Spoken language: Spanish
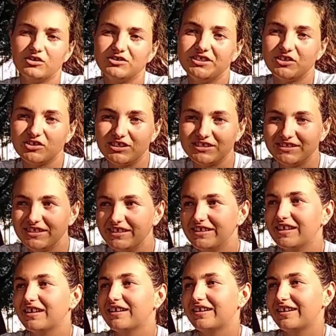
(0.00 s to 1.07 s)
A los chicos les
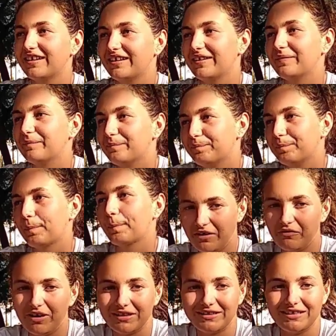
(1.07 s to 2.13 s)
diría que si
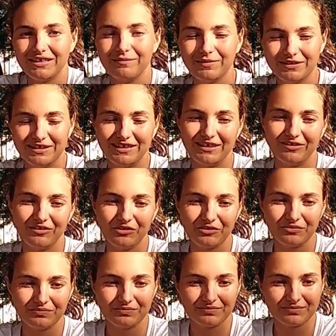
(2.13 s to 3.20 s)
ven a una tía
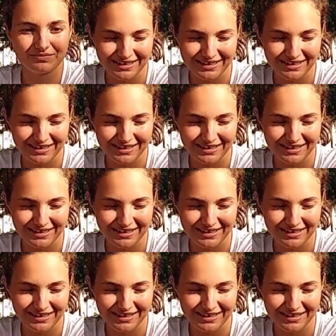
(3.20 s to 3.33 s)
patinando,